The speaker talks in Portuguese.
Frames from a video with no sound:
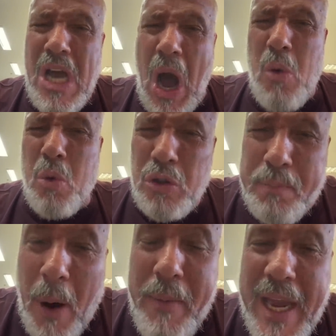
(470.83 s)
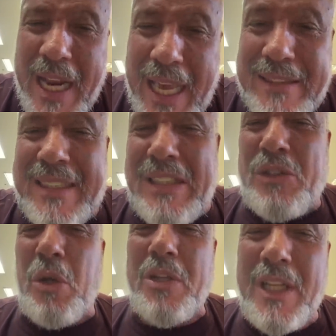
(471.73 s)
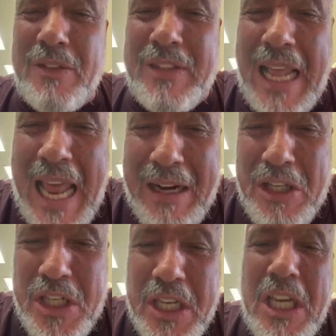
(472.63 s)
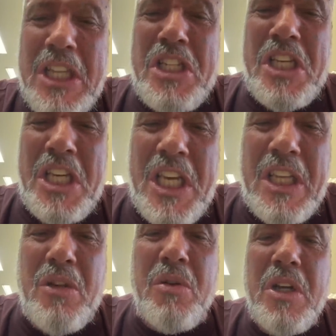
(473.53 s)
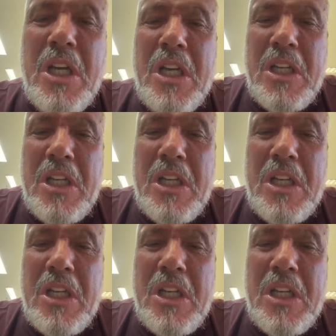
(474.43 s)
alguns palmeirenses questionando o salário de, de ídolo,